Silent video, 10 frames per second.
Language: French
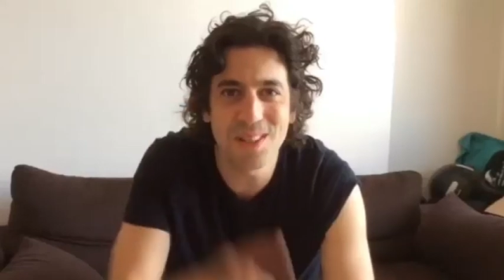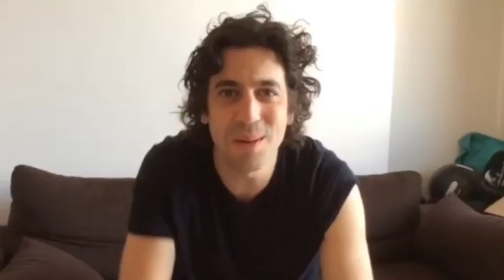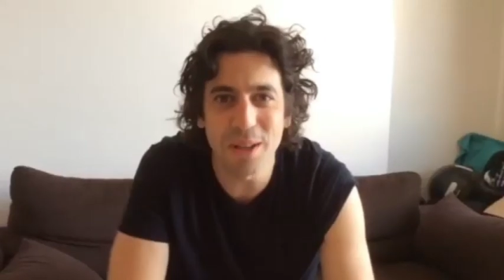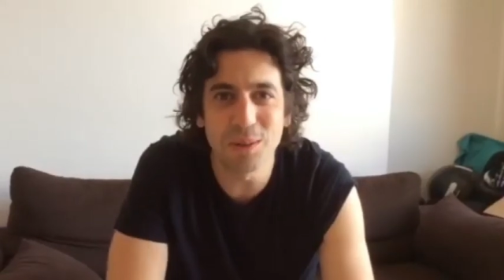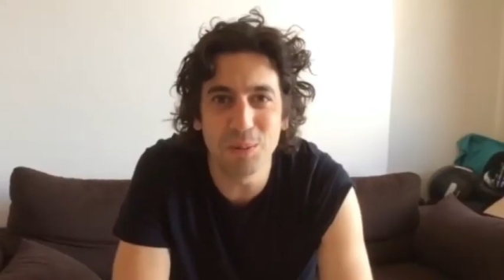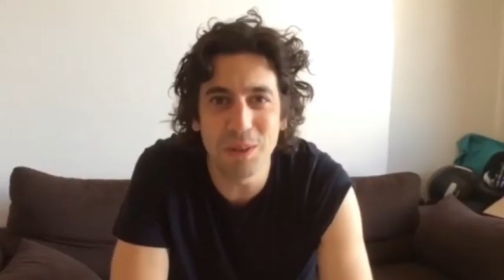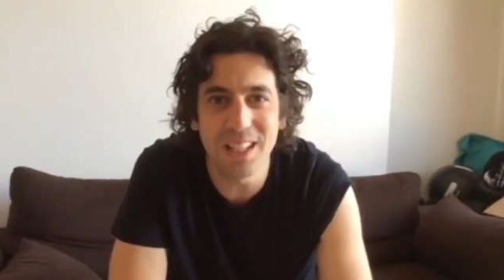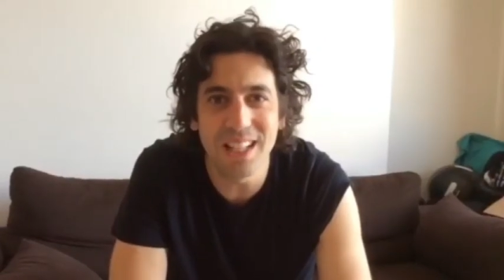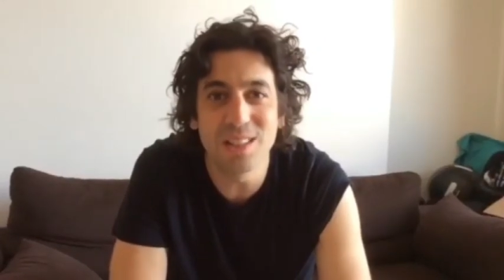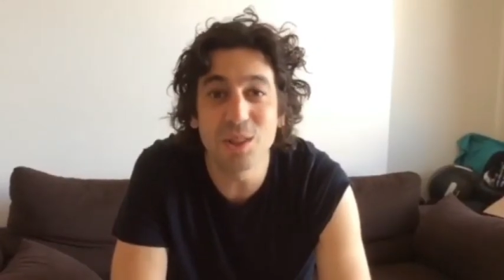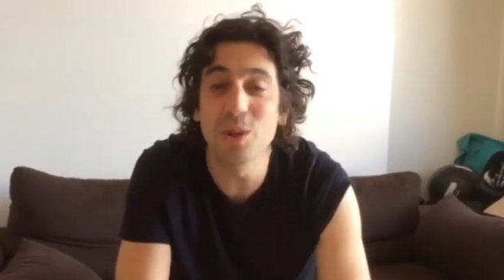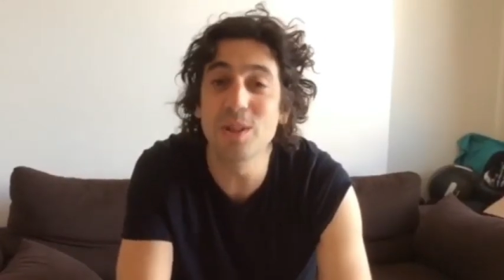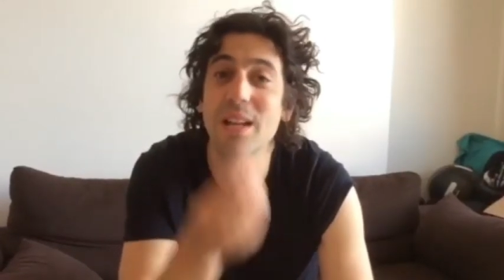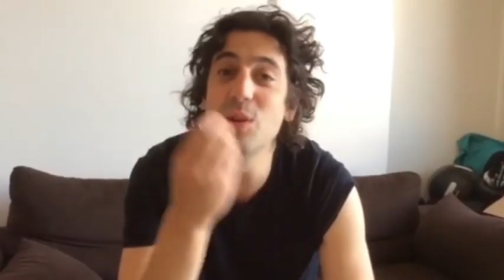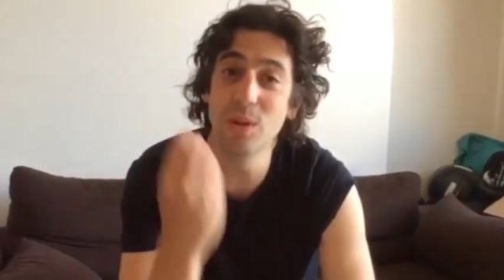c'est Max Boublil. Est-ce
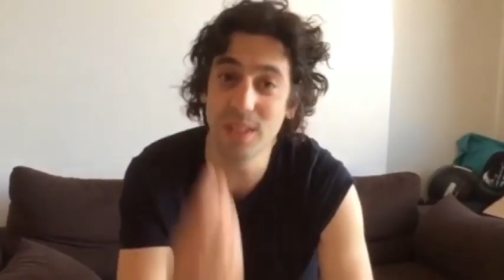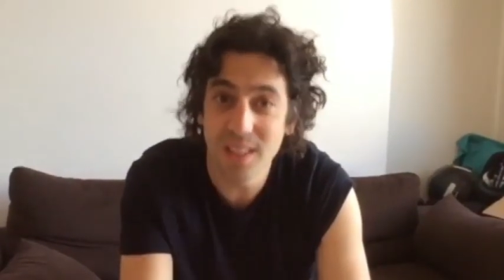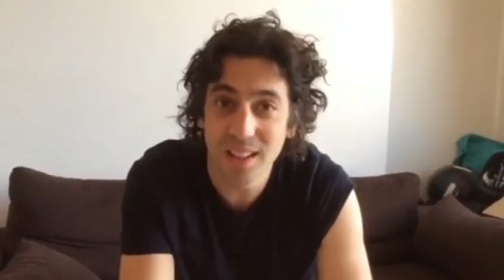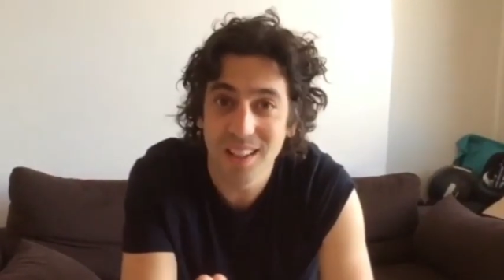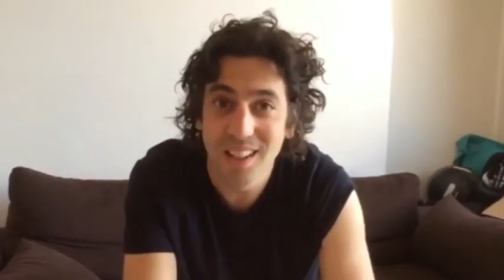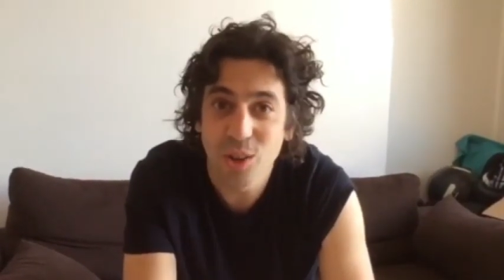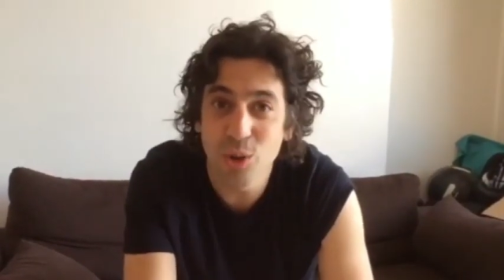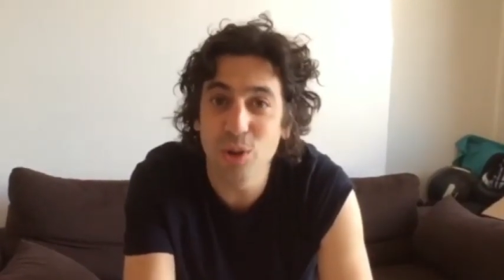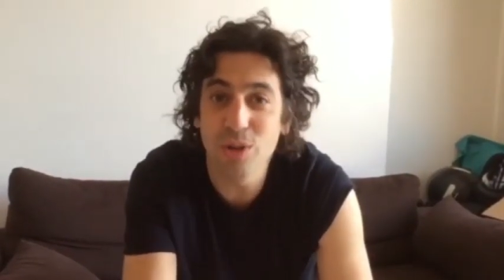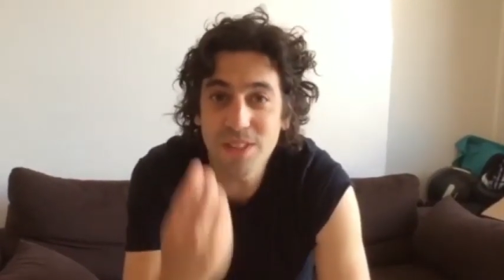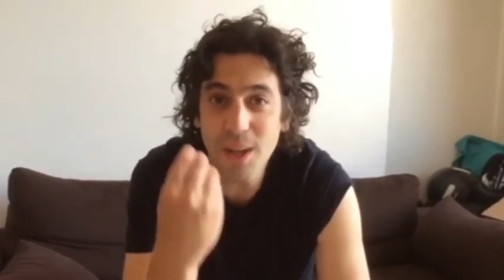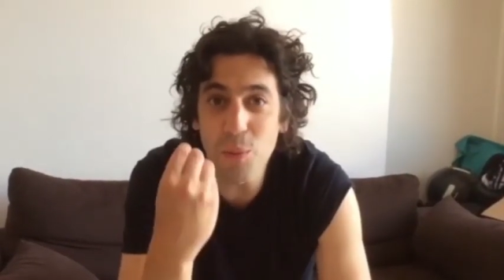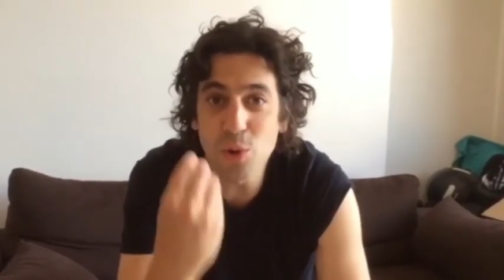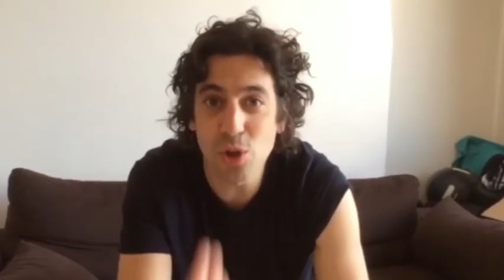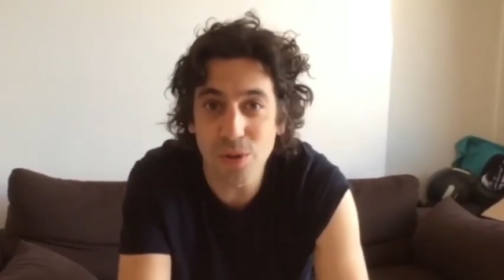que ça te dit de
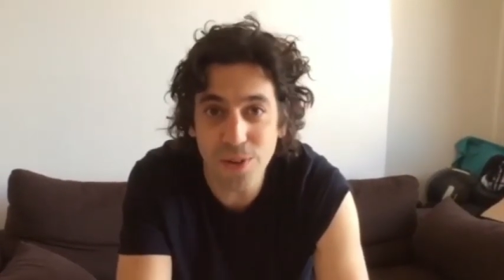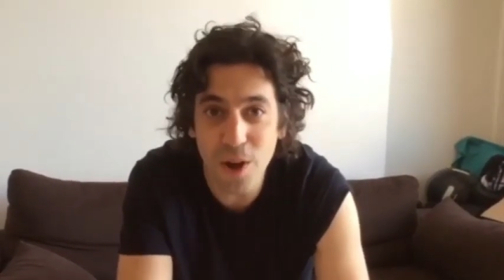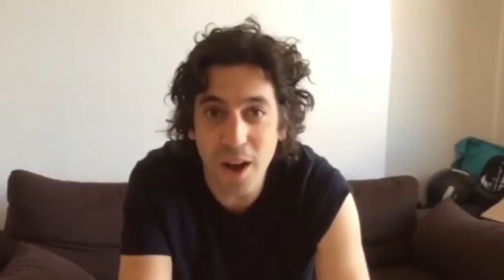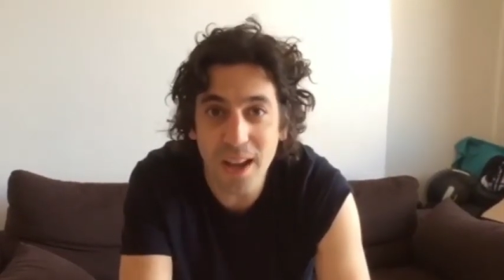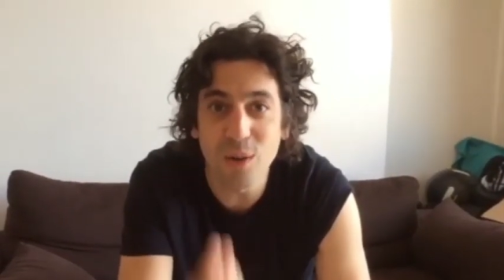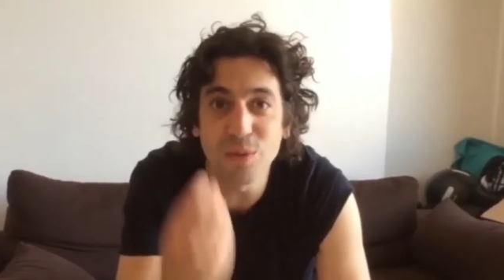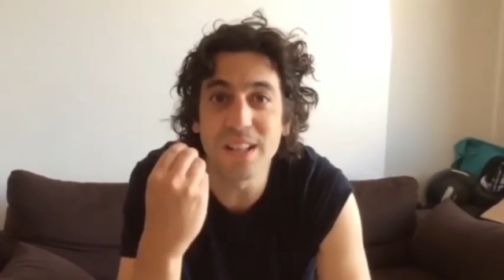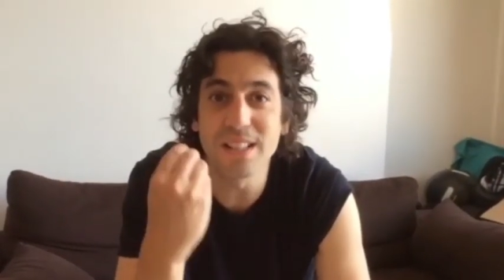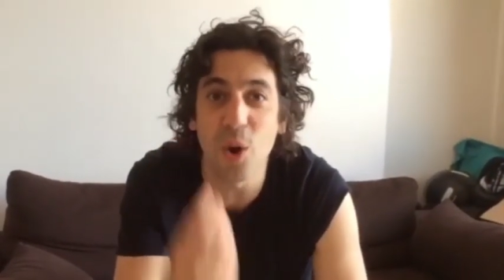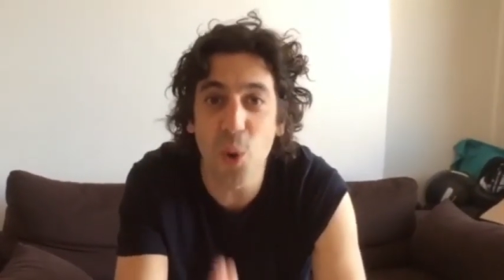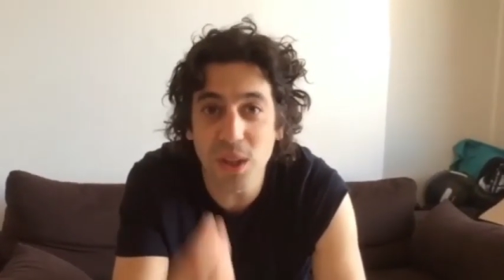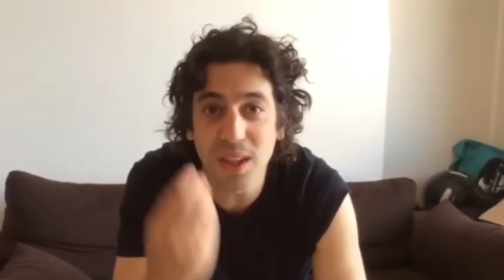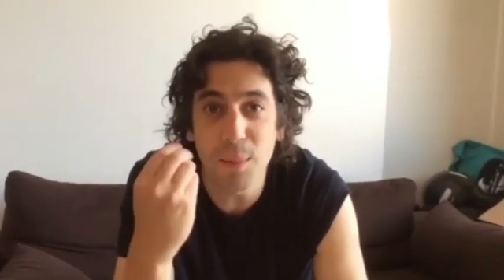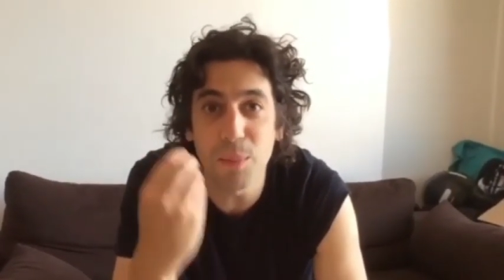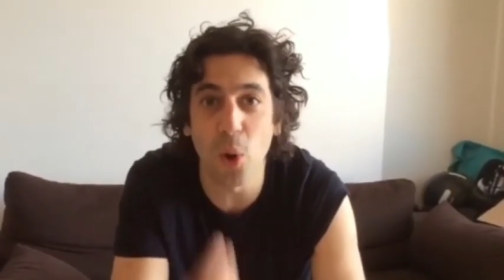devenir mon chauffeur et qu'on fasse un road
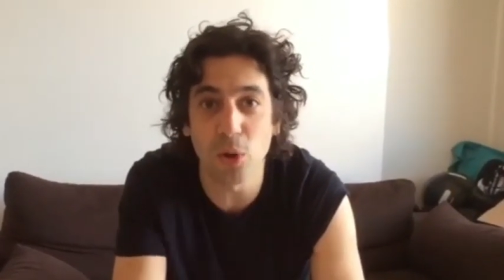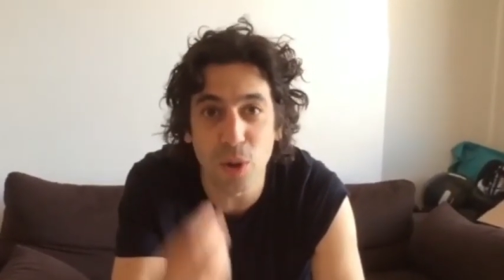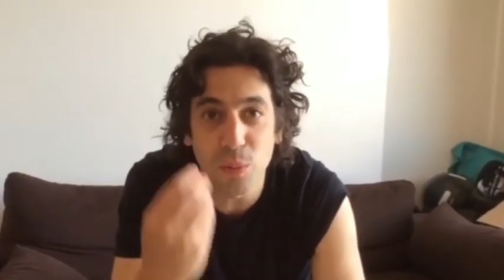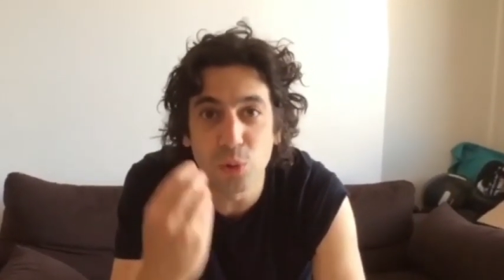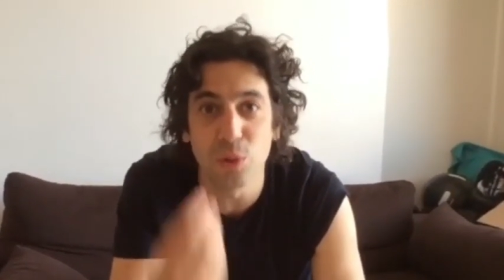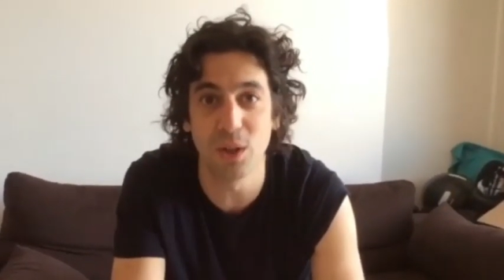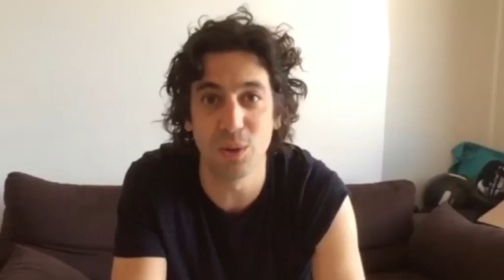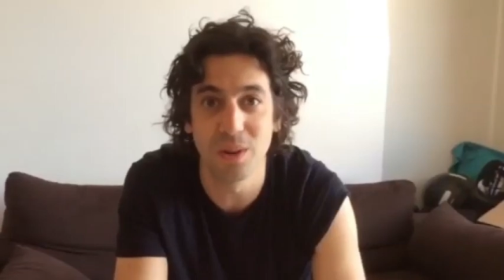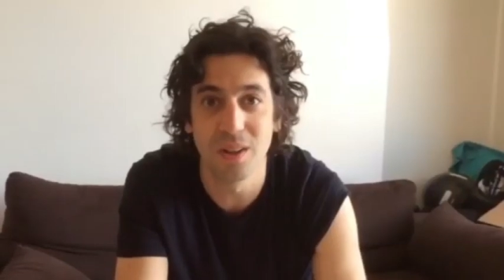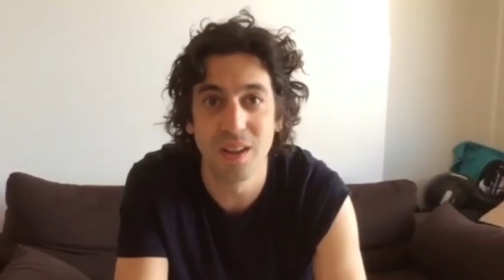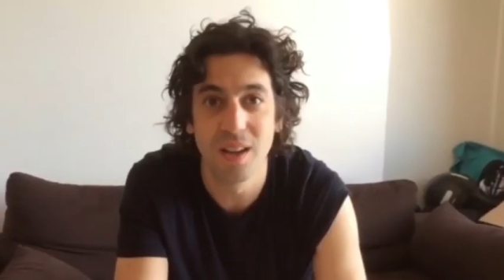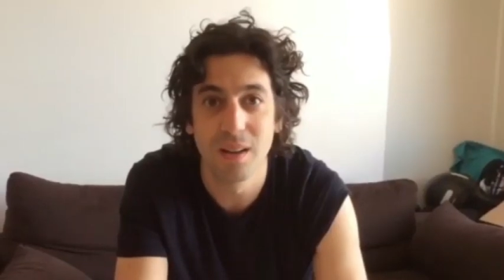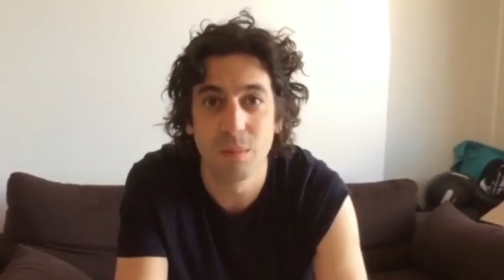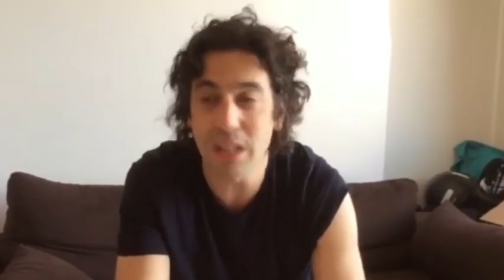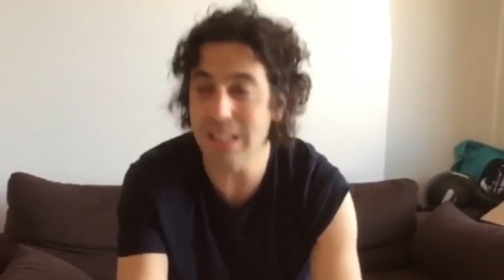trip ensemble tous les deux
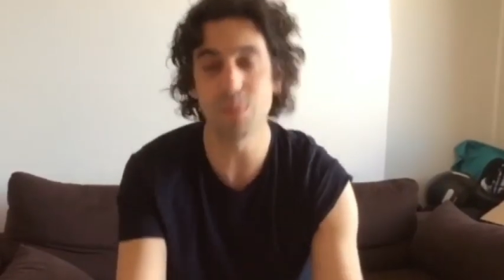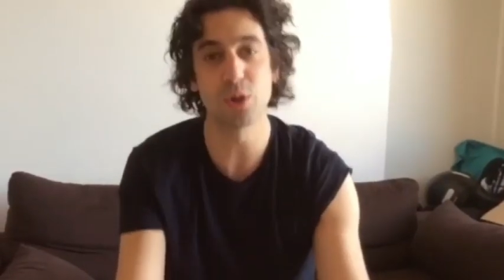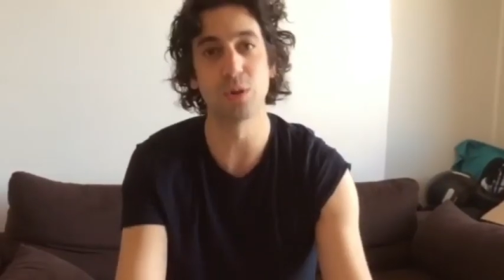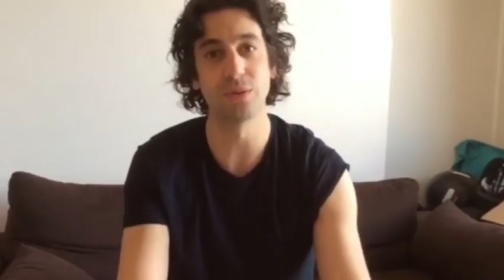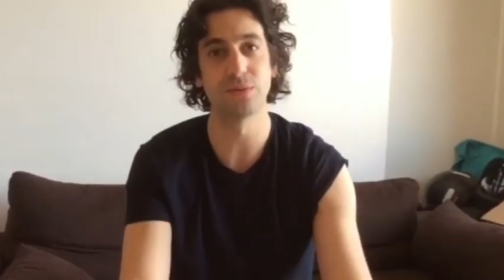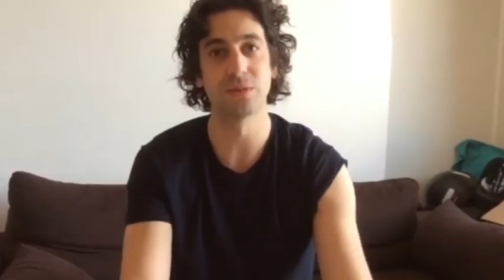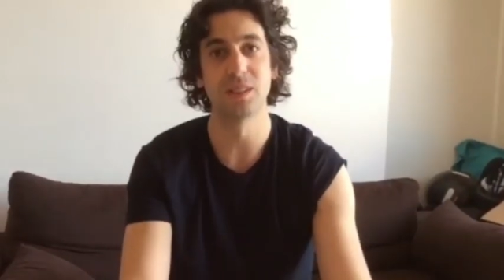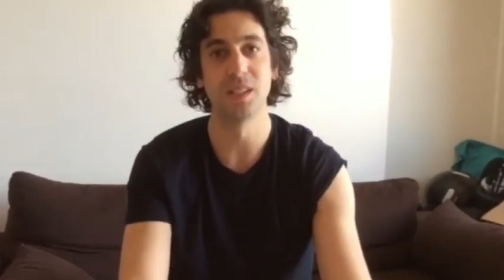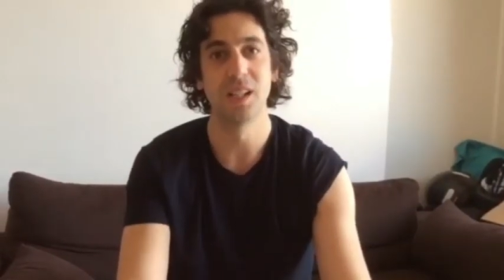Moi, ça me chauffe.